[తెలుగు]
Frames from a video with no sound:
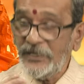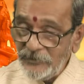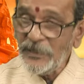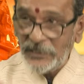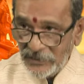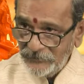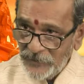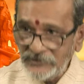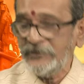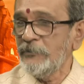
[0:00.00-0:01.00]
అవి అవి
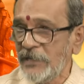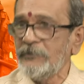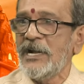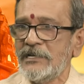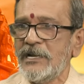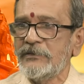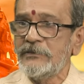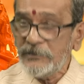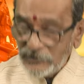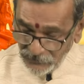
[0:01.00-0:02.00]
మాత్రమే మనం
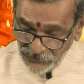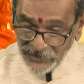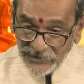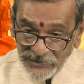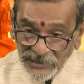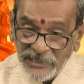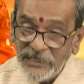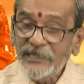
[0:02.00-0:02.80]
మాట్లాడుకుంటున్నాం ఎందుకనంటే